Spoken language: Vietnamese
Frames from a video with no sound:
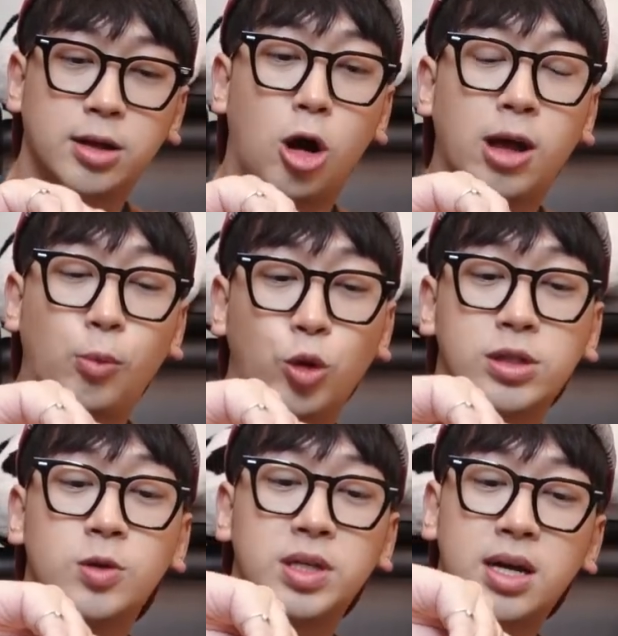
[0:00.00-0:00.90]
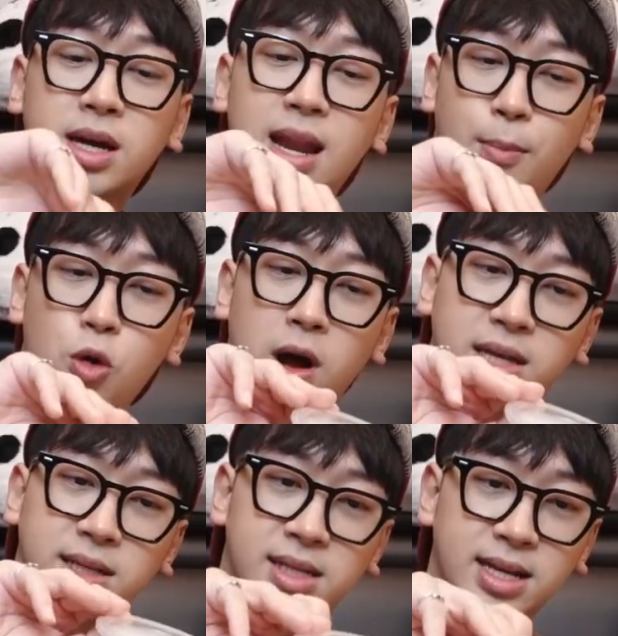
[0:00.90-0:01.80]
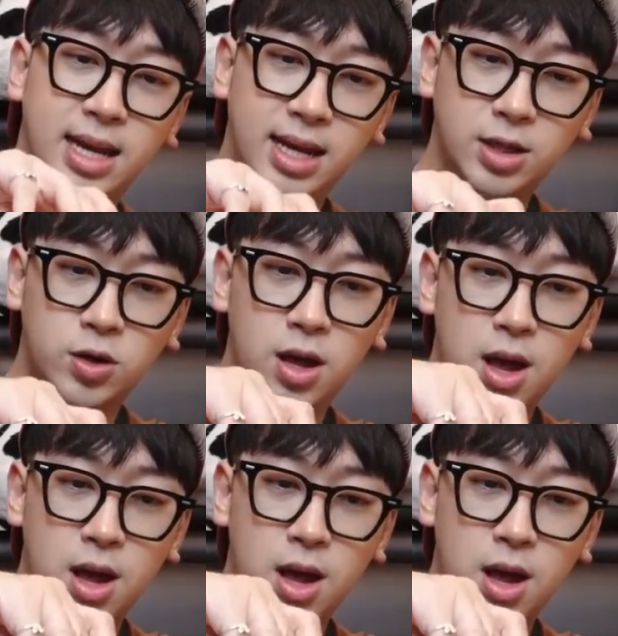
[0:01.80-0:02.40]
có cái múi sầu riêng kia là mua ngay dưới chân nhà ninh thôi